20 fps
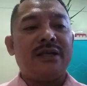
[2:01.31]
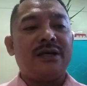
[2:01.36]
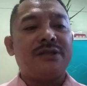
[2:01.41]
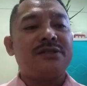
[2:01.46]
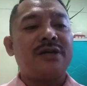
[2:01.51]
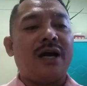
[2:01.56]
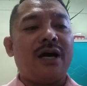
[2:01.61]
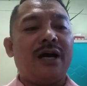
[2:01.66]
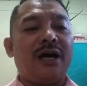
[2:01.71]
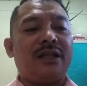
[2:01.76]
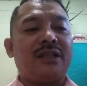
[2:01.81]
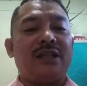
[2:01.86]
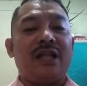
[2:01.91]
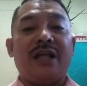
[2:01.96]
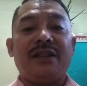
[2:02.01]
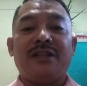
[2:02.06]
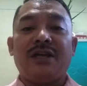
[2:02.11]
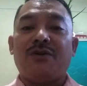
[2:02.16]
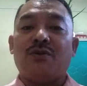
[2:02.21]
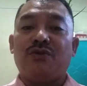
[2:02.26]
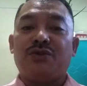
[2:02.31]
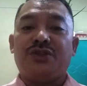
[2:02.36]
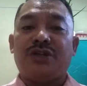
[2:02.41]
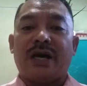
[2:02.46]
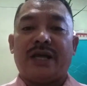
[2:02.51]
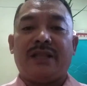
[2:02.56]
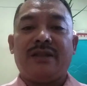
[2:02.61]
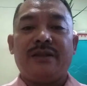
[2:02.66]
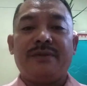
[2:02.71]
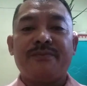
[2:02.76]
at saka Atlantic
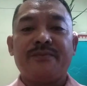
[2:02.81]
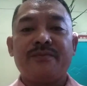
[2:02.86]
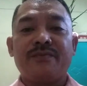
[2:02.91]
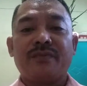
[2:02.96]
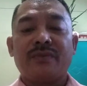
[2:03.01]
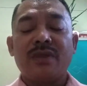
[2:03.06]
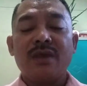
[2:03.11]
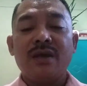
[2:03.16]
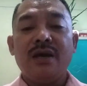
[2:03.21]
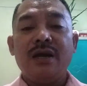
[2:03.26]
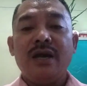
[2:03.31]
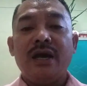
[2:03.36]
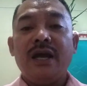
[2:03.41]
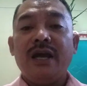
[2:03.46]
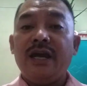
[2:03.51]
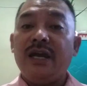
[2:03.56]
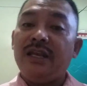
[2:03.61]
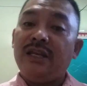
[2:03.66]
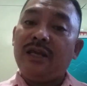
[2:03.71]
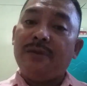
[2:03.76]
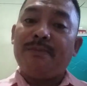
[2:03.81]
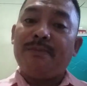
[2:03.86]
Ocean, hindi